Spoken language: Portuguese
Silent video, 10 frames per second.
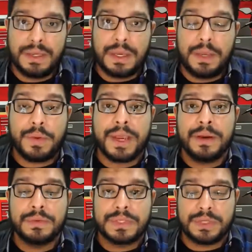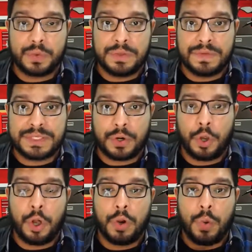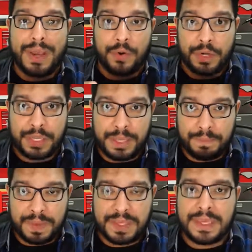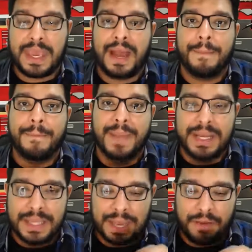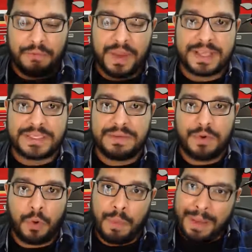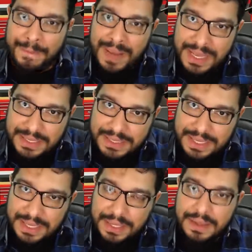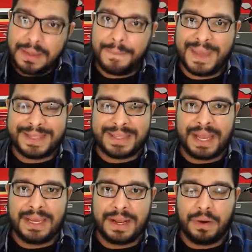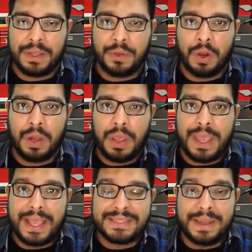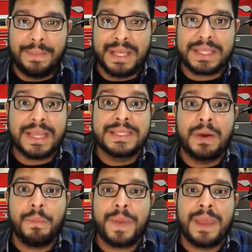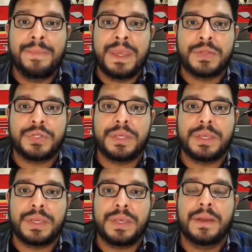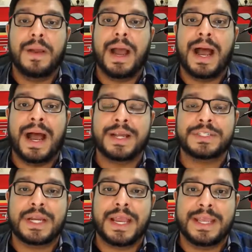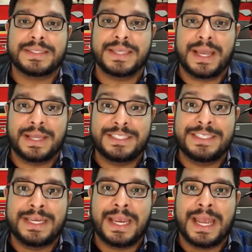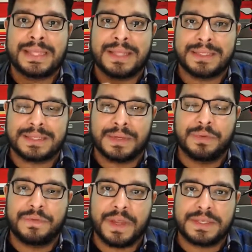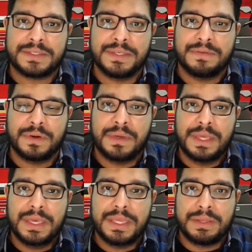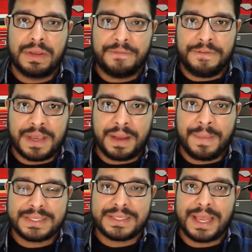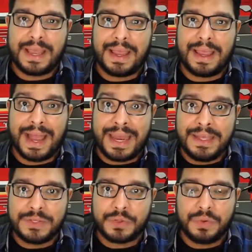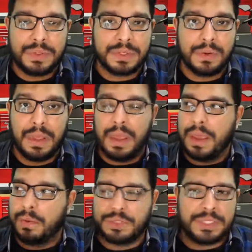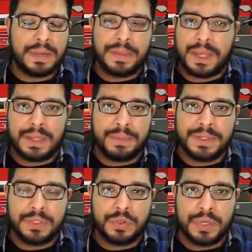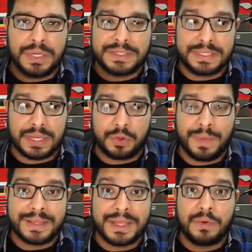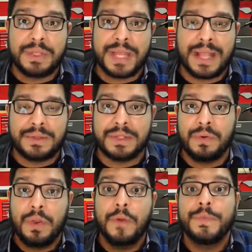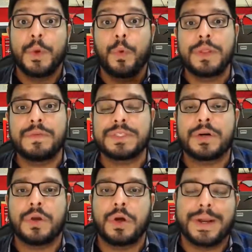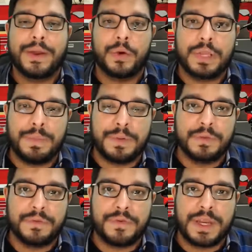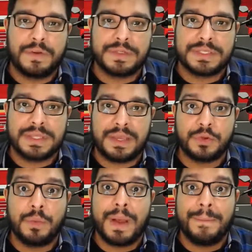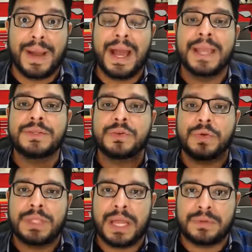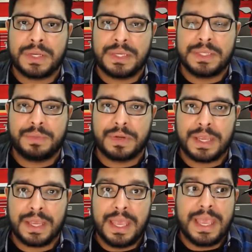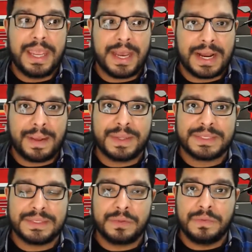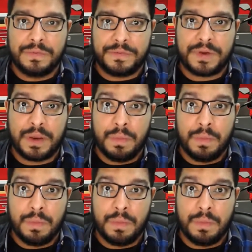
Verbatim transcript: E o que, que acontece? Quando você coloca o aerokip que é, a man, é o flexível com uma manta metálica ao redor, essa manta ela não permite que haja essa dilatação do flexível. Então ele fica mais é, arisco. Então eu tinha na, na bandidona, você tinha que tomar até cuidado. Então quando você coloca aeroquipe num freio, você tem que tomar mais cuidado ainda, porque ele acaba sendo um freio